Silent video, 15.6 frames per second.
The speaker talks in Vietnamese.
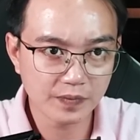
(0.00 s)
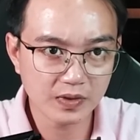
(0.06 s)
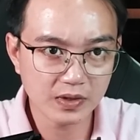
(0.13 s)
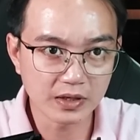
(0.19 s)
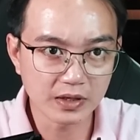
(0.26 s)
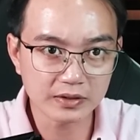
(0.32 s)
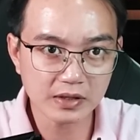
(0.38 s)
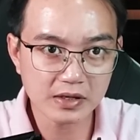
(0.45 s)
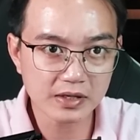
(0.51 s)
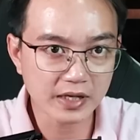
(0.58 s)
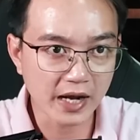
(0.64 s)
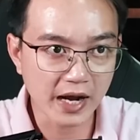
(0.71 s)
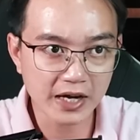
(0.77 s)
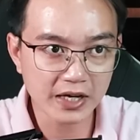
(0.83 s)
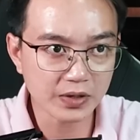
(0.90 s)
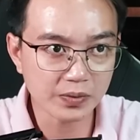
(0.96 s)
nhưng tất
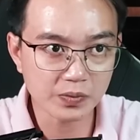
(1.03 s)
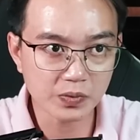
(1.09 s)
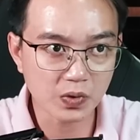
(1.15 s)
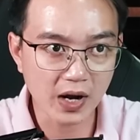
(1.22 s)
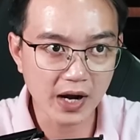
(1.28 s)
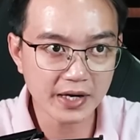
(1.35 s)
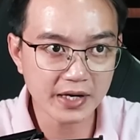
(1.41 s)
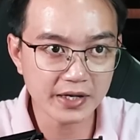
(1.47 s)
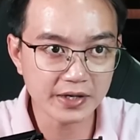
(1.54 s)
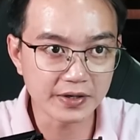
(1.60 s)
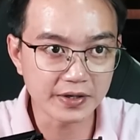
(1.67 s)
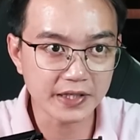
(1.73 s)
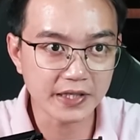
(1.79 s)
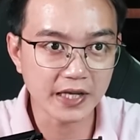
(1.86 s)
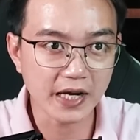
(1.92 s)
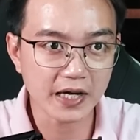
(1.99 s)
cả không khỏa đi
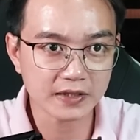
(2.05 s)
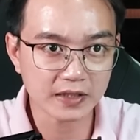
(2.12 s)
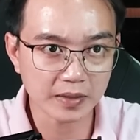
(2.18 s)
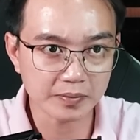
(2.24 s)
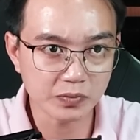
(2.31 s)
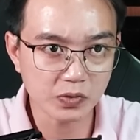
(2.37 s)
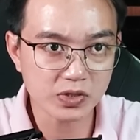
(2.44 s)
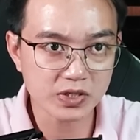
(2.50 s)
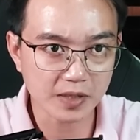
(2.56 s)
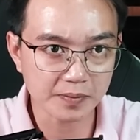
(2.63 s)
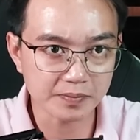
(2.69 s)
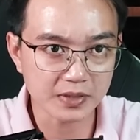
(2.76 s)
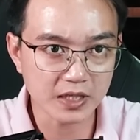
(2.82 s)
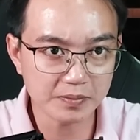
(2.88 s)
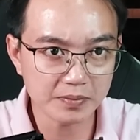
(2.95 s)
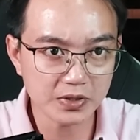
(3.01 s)
được dã tâm muốn xâm
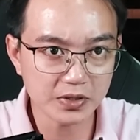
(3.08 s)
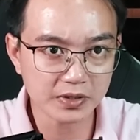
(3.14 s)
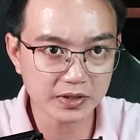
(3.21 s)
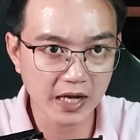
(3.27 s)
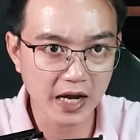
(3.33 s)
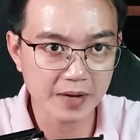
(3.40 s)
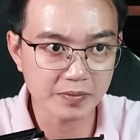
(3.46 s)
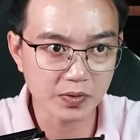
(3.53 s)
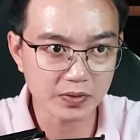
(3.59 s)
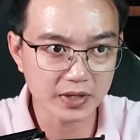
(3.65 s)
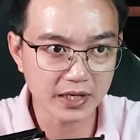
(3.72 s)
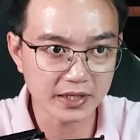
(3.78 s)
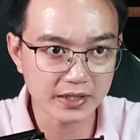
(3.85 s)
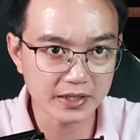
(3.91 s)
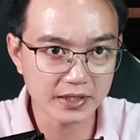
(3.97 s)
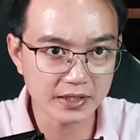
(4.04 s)
chiếm nước ta một
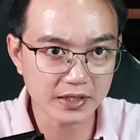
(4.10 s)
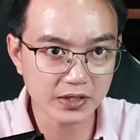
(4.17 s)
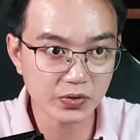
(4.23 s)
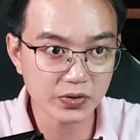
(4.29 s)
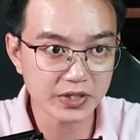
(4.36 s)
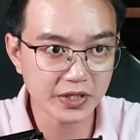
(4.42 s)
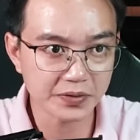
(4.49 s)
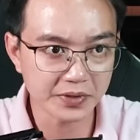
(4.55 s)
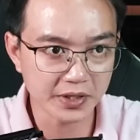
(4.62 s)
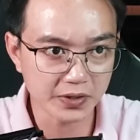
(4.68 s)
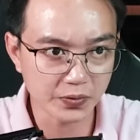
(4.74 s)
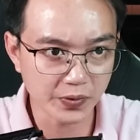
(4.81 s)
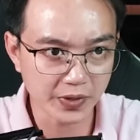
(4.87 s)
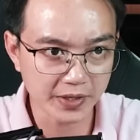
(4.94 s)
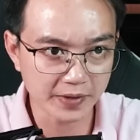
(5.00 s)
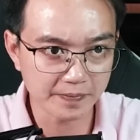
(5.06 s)
lần nữa của triều đình
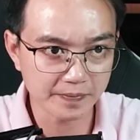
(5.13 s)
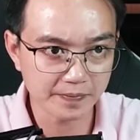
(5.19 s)
Nguyễn.